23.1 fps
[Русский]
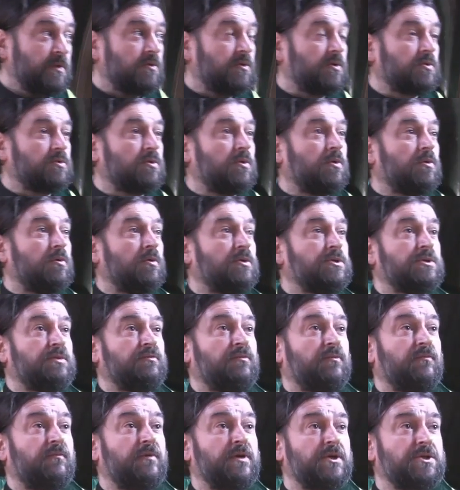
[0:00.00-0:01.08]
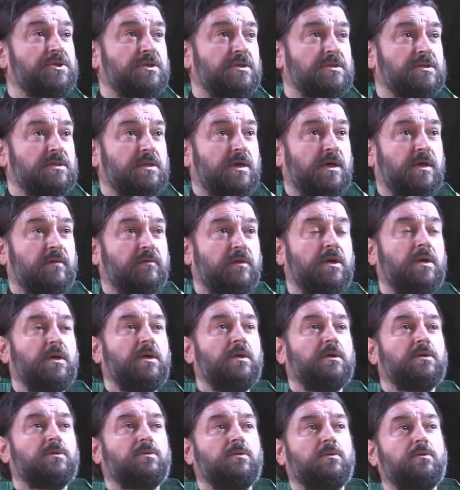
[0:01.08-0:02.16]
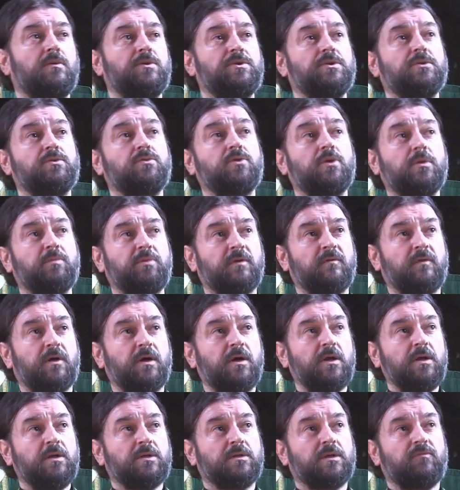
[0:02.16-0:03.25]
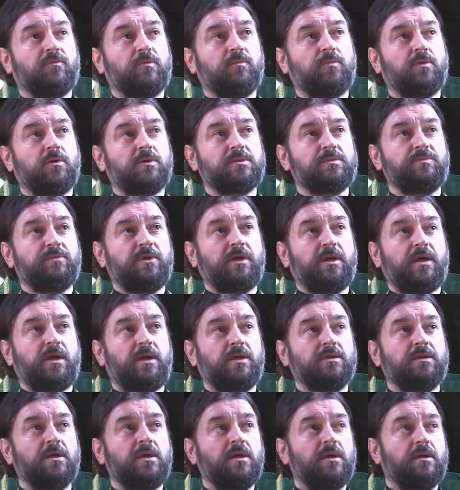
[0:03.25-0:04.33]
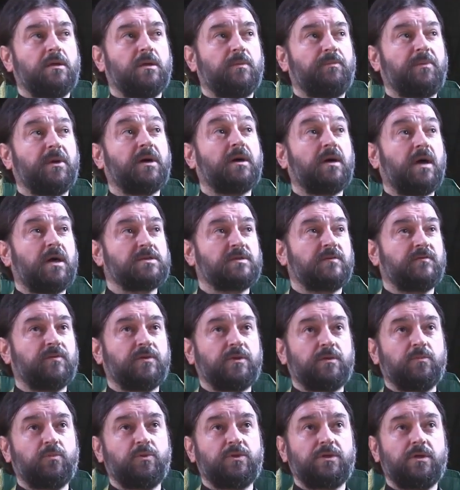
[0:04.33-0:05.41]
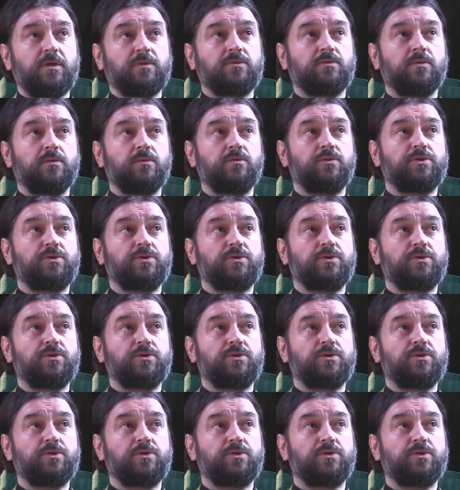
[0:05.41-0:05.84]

Но кто хочет вышней славы, кто хочет доброго, того Бог смиряет, показывая ему тех, кто